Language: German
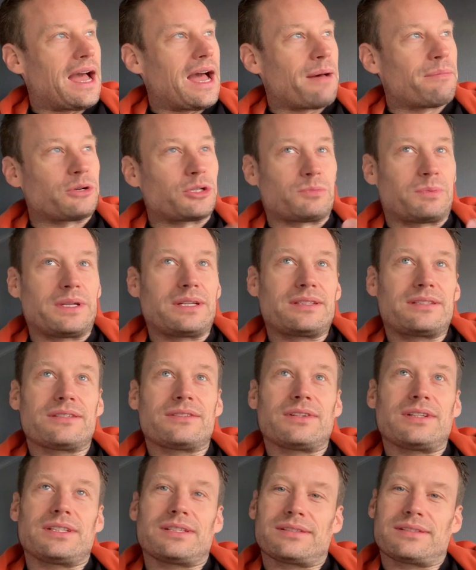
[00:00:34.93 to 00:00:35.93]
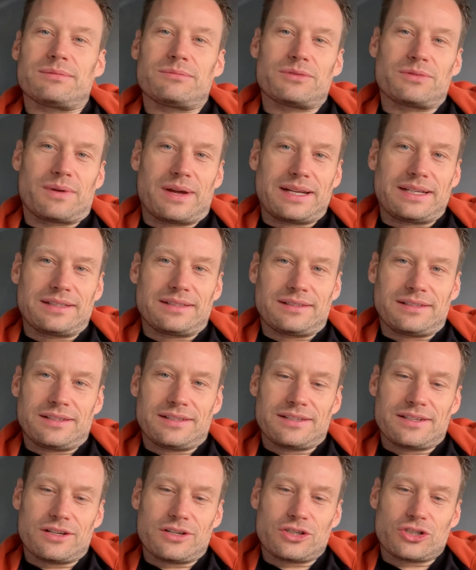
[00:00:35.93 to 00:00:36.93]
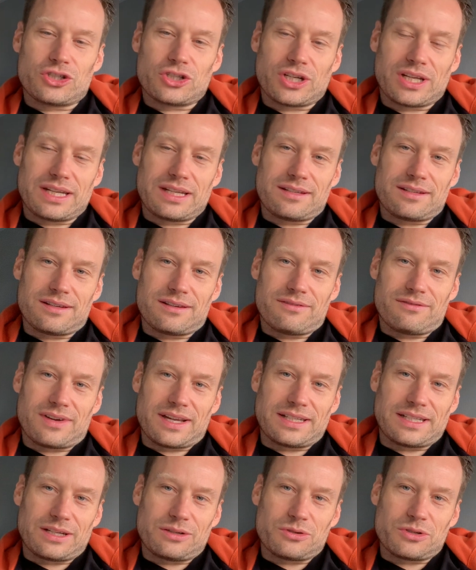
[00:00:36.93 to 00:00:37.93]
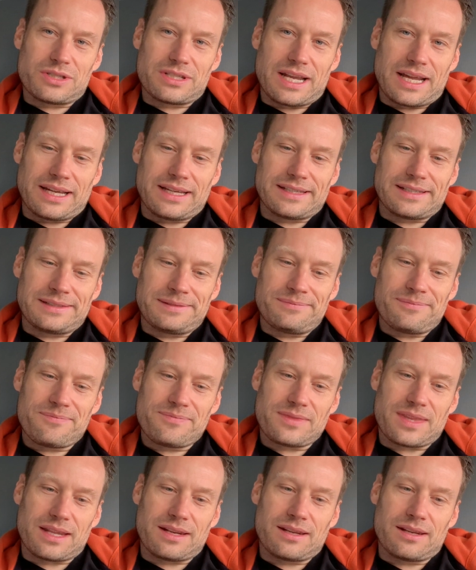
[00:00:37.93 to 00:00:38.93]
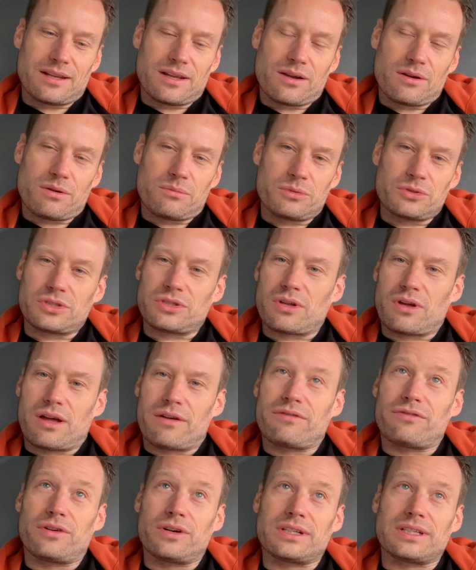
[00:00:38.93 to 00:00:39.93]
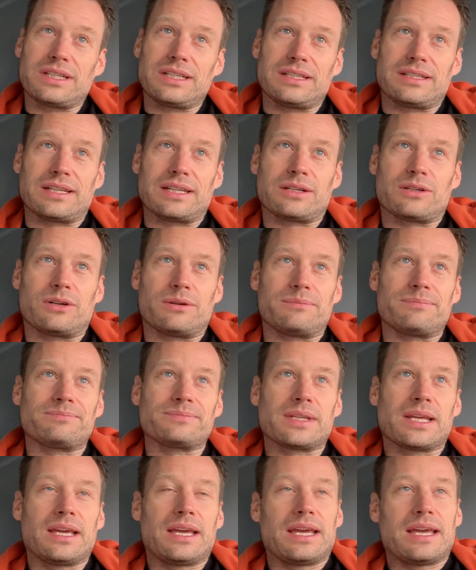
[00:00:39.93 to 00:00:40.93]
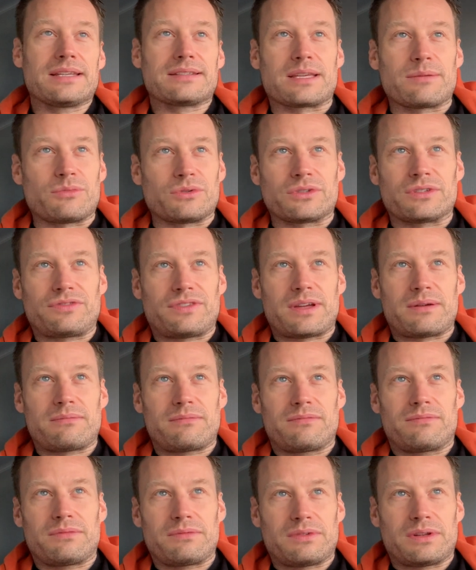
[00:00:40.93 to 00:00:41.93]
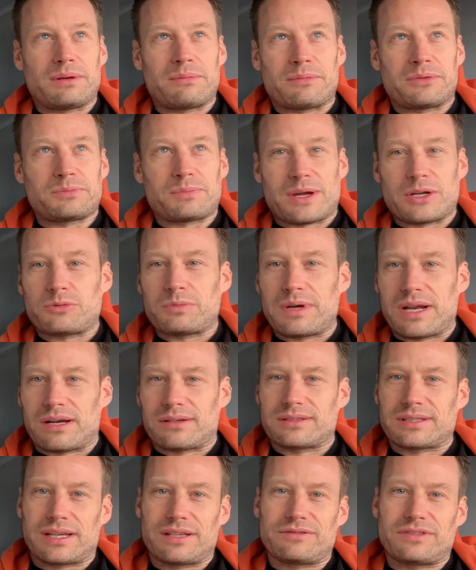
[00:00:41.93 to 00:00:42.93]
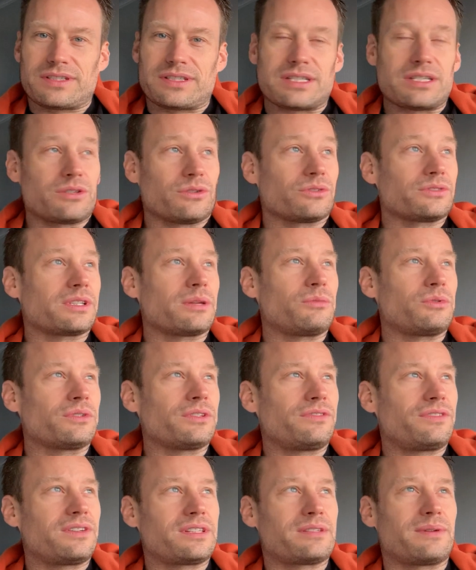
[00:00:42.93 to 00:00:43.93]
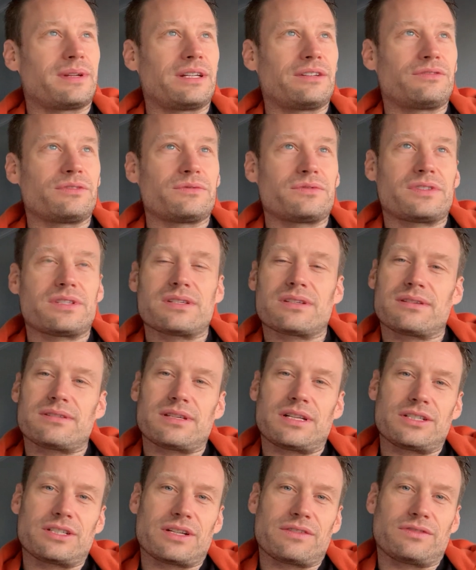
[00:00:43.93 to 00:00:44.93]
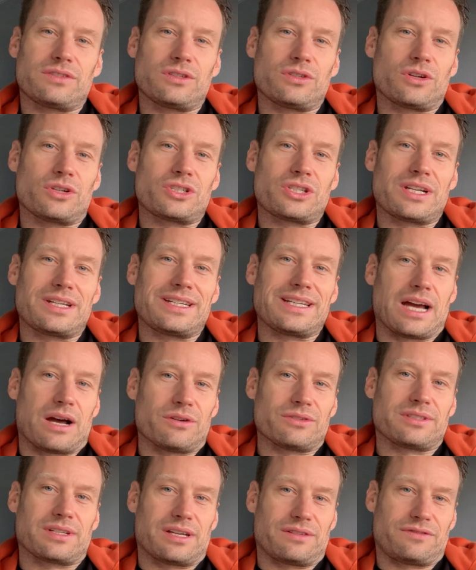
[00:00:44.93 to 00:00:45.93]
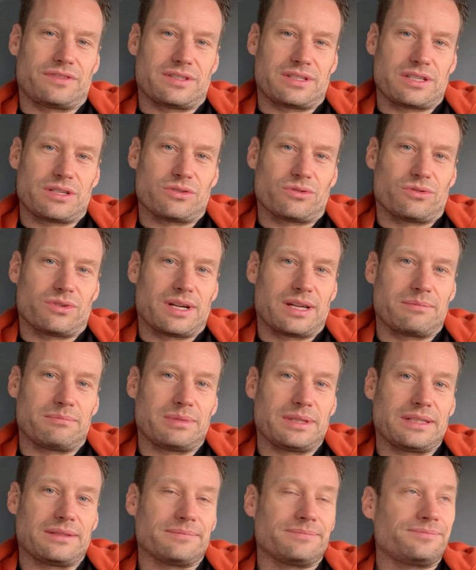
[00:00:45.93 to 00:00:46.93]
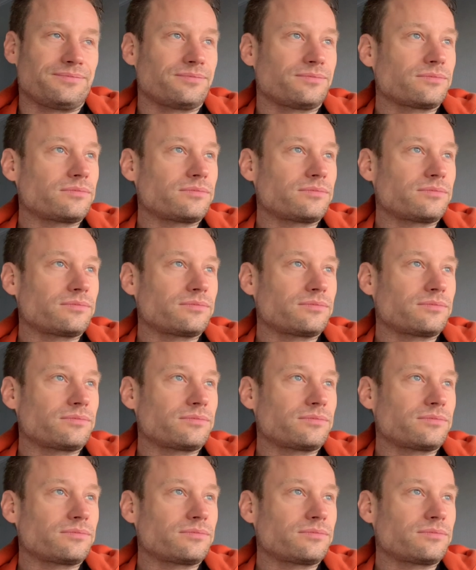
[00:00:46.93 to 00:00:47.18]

Aber spätestens, wenn ich das im zweiten Schritt weiter durchdenke, dann muss ich doch auf folgende Idee kommen. Es gibt ungefähr, wir nehmen das Beispiel Hausratversicherung, es gibt ungefähr 250 Gesellschaften in Deutschland, die Hausratversicherung anbieten.